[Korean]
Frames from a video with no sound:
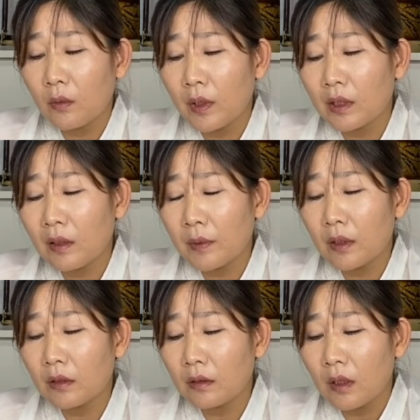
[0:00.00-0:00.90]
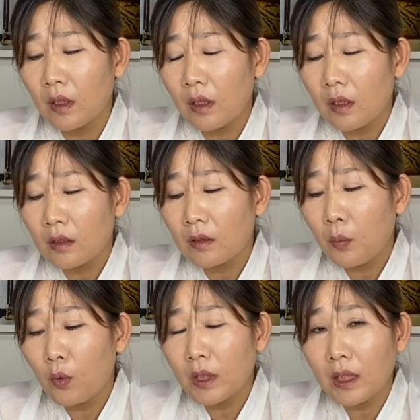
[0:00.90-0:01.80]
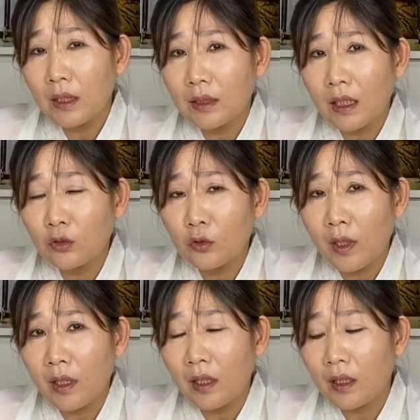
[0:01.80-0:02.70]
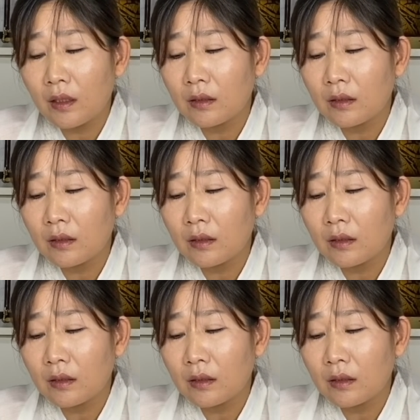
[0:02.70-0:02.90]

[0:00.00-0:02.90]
왜냐하면 그 본인의 사주와